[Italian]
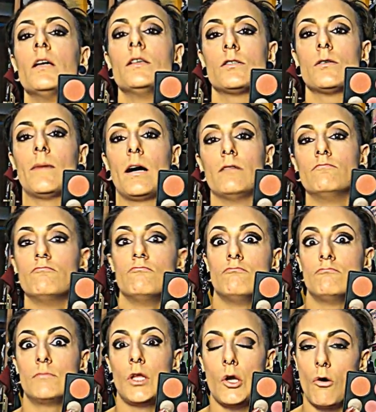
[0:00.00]
insomma
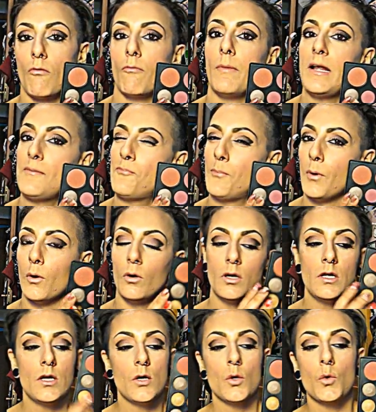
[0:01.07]
mm, ne ho un bel po'
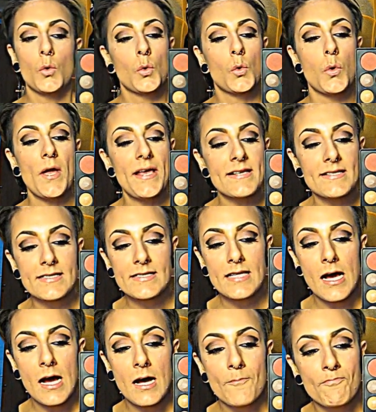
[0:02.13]

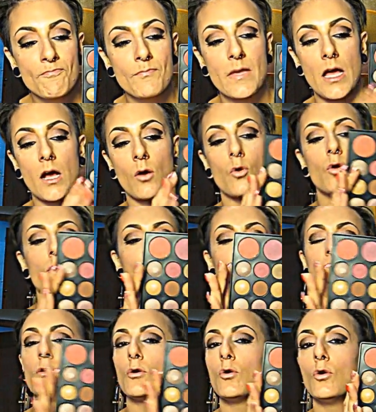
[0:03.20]
questa mi ha
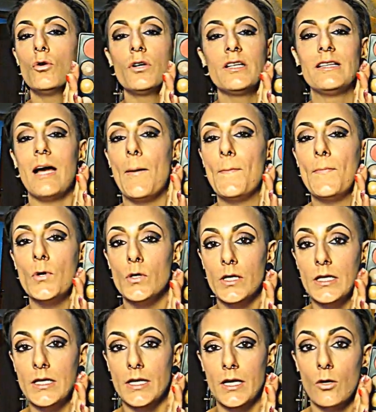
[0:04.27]
colpito i colori da
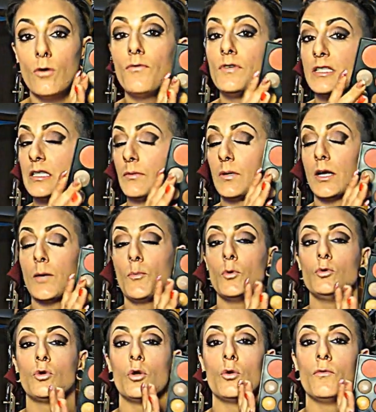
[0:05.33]
morire l'ho vista per
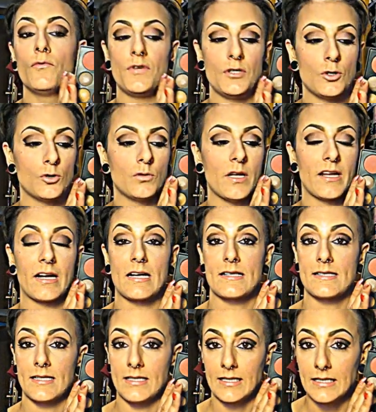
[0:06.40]
l'appunto in un video di una
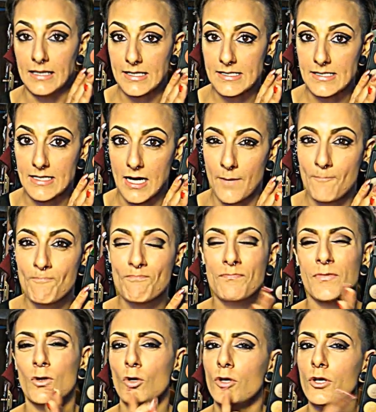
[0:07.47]
ragazza tedesca
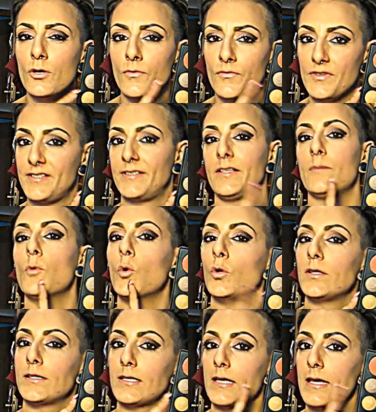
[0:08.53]
non ne ho viste
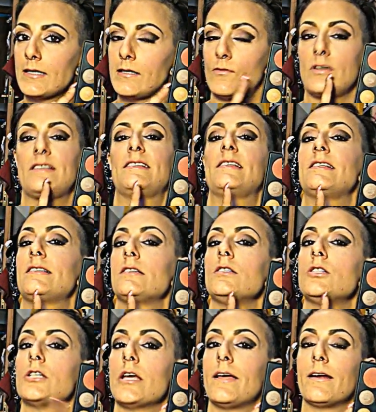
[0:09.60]
molte eh, devo essere
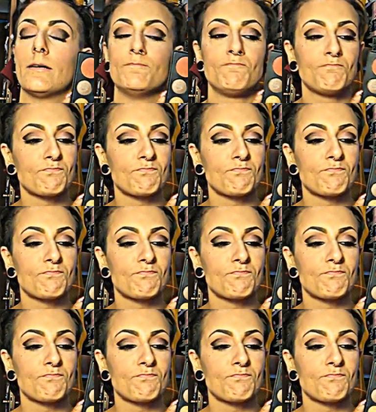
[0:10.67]
sincera